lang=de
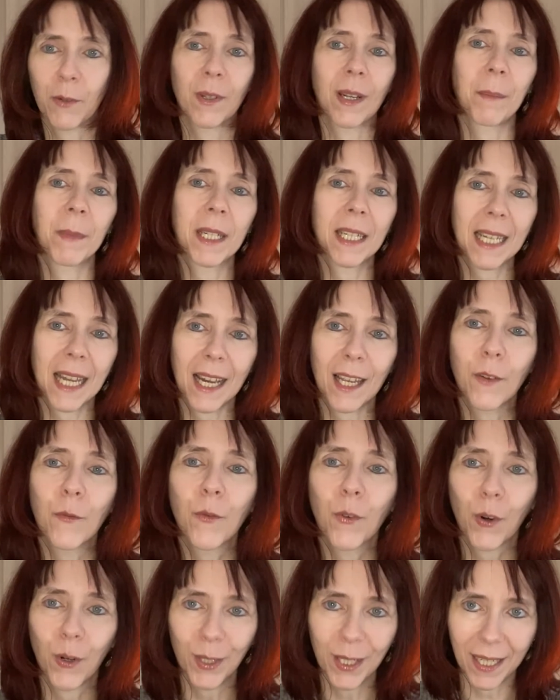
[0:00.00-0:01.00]
damit daran
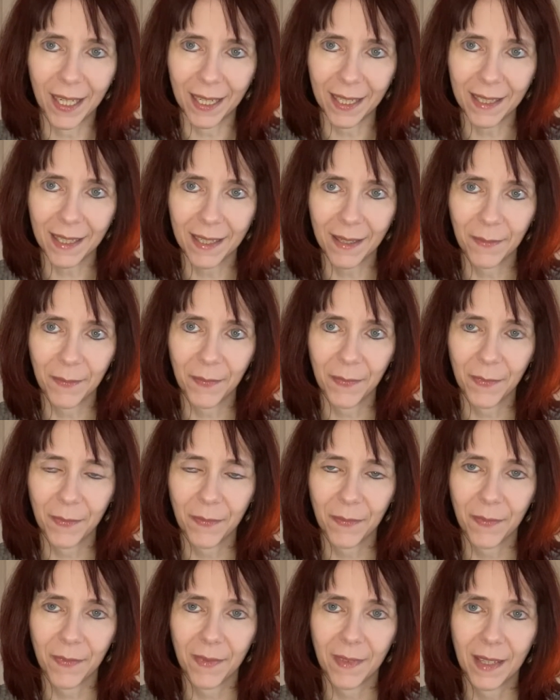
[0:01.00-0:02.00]
Freude hat,
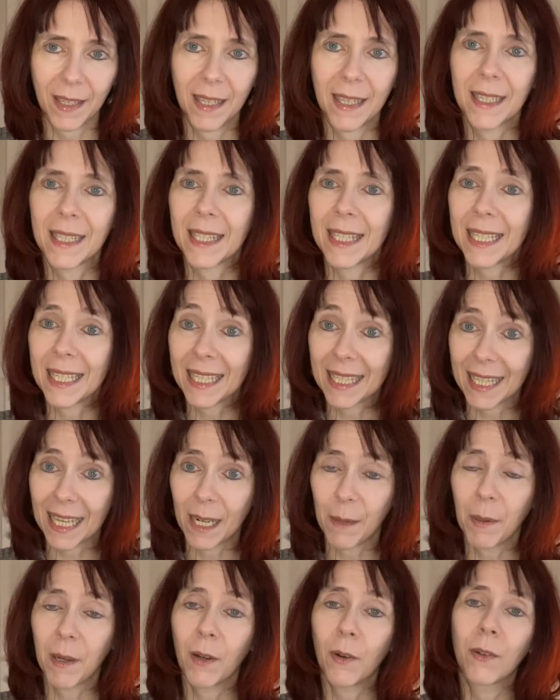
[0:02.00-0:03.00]
sich
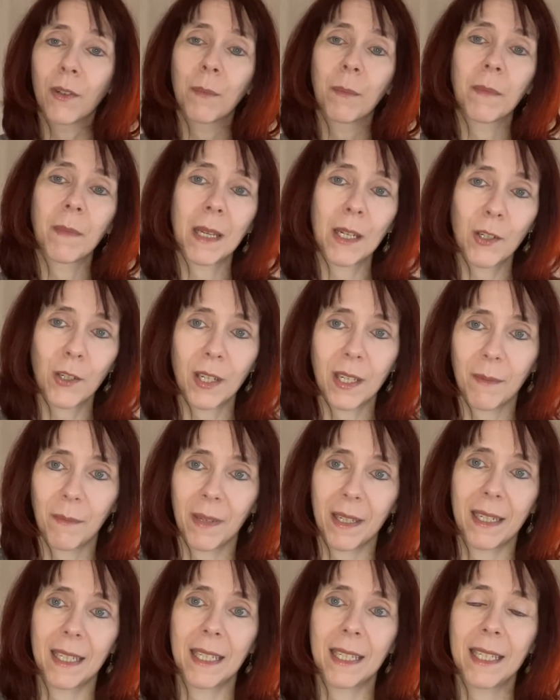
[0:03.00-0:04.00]
selber und Menschen, denen
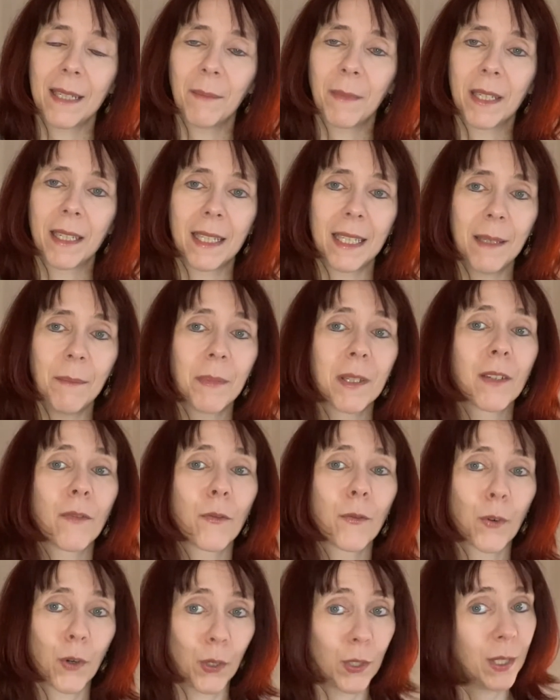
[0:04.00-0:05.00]
man, die man liebt,
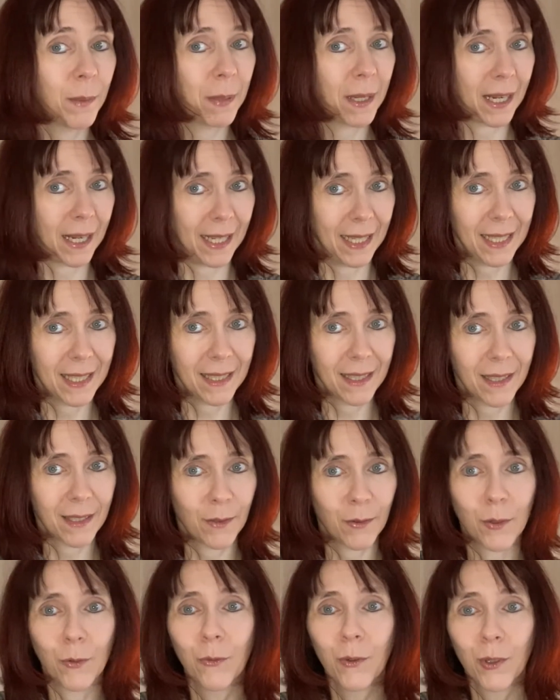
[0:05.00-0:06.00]
Freude bereitet,
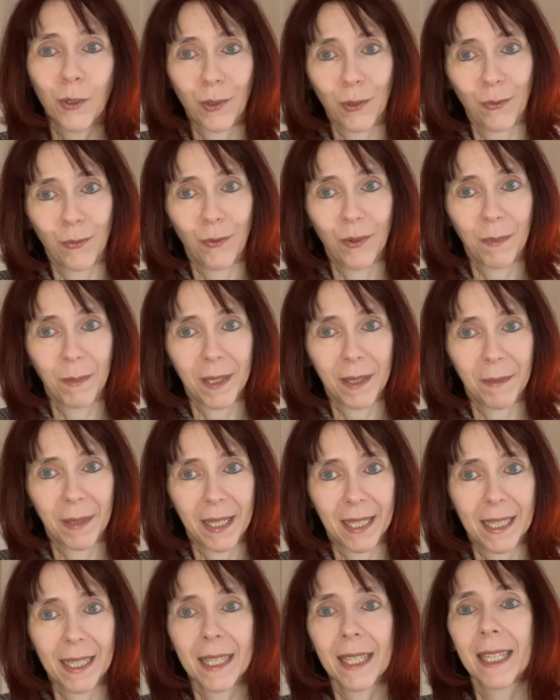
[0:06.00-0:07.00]
Gutes tut mit dem
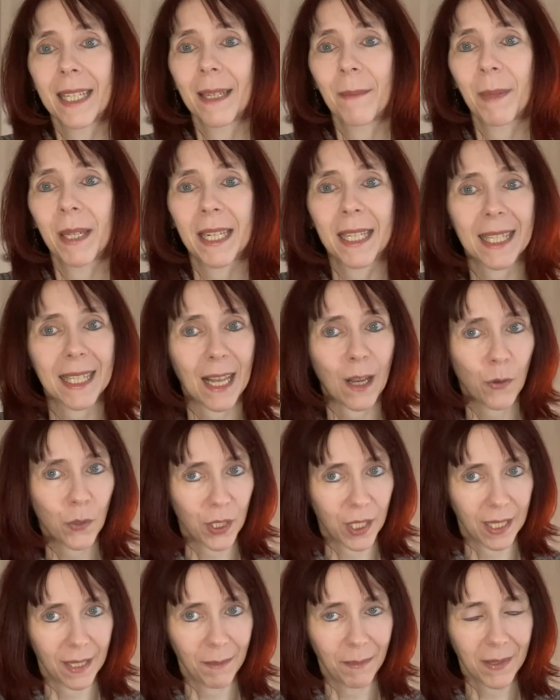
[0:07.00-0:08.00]
Geld, indem man es
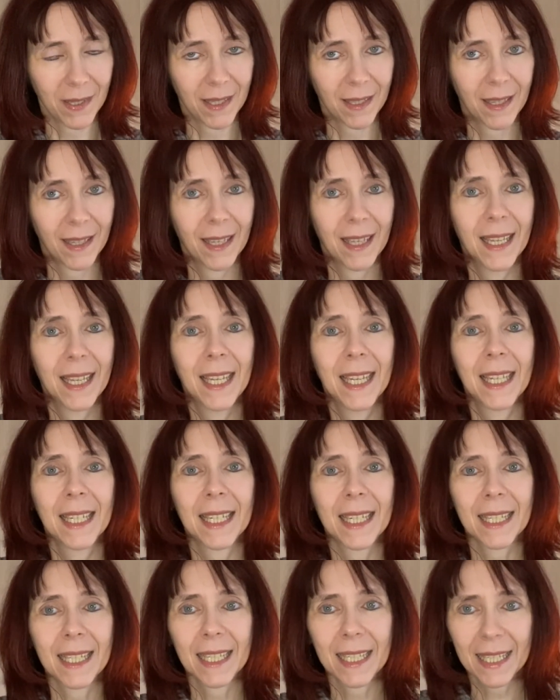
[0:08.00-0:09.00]
ausgibt,
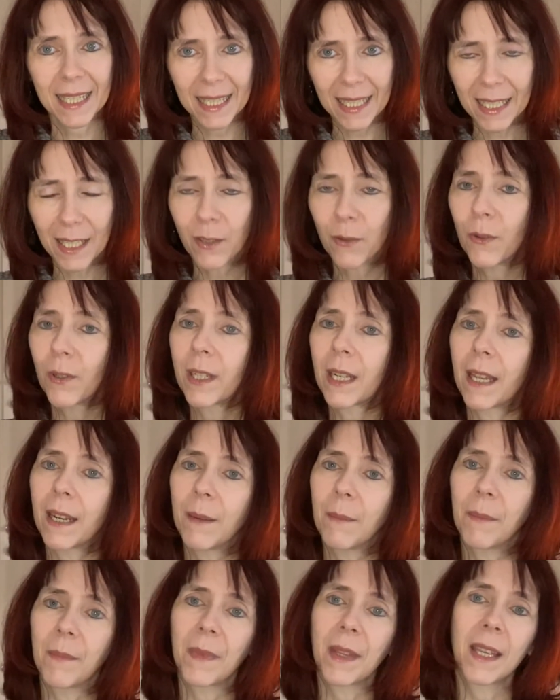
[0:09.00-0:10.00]
dass das nicht nur
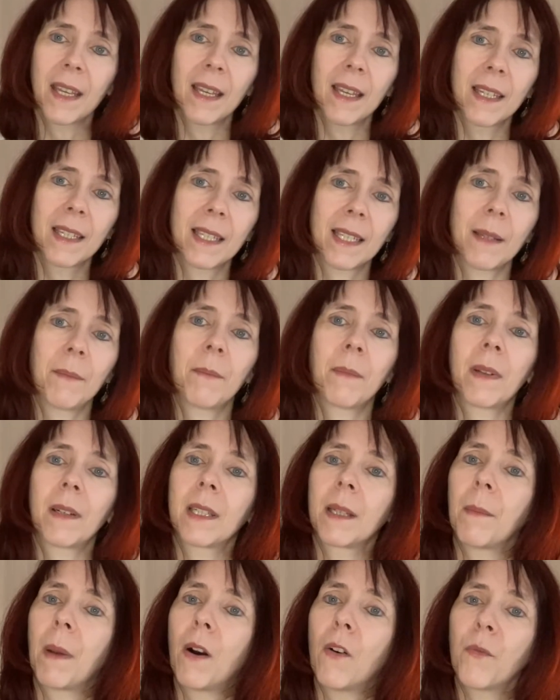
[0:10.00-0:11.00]
deinem, dem,
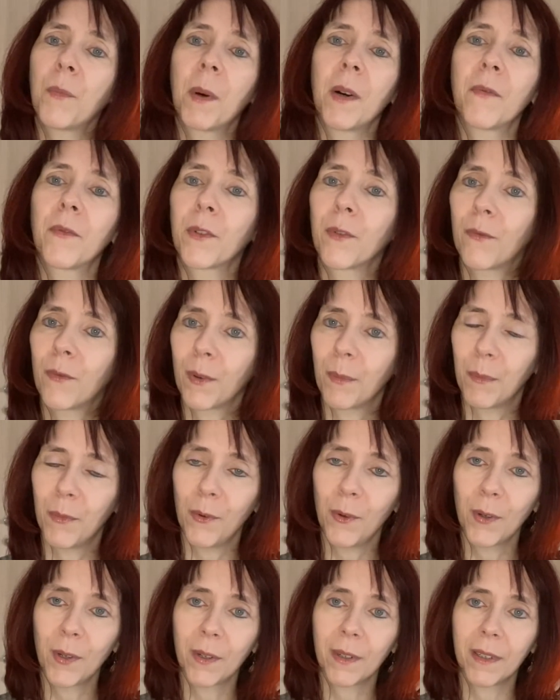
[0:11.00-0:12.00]
dem Aufbau von
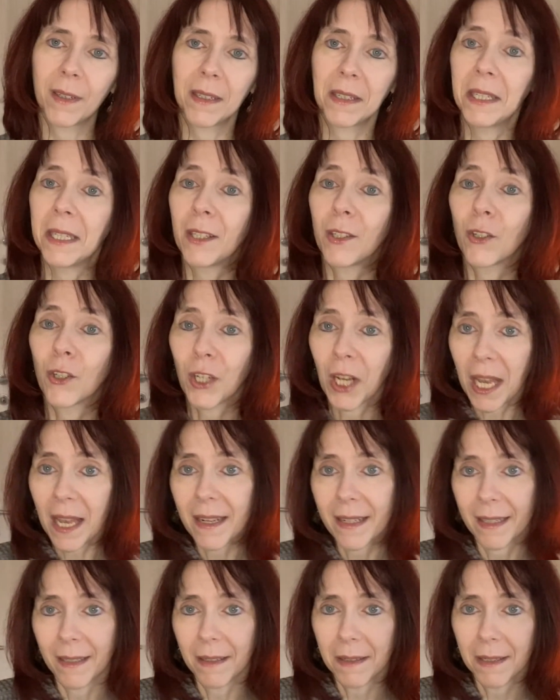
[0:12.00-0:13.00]
Vermögen nicht
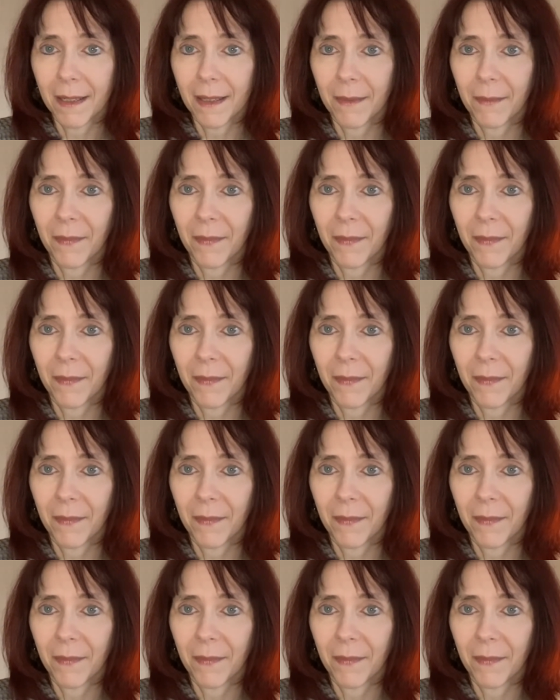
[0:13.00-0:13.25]
schadet,